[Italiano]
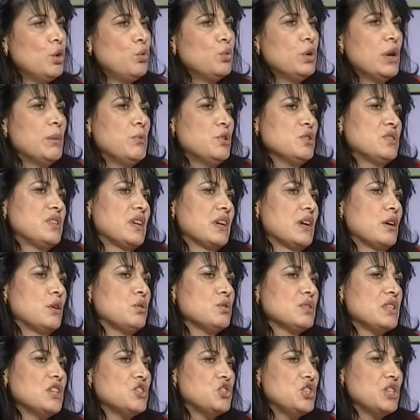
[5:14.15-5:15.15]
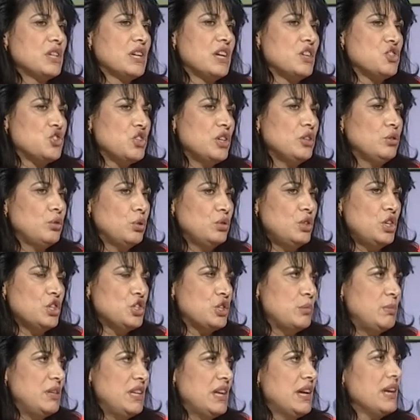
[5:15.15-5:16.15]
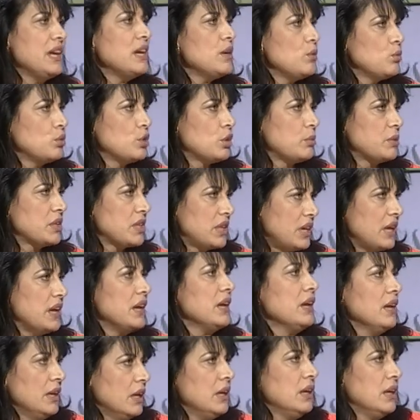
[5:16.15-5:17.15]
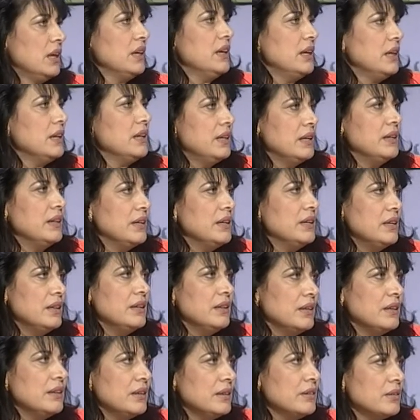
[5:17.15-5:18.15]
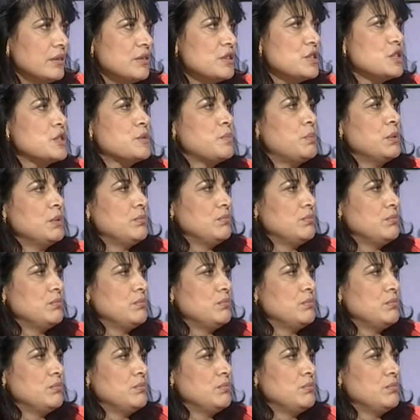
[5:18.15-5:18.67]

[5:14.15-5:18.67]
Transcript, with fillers: Una mostra che costa circa 110.000 euro perché eh,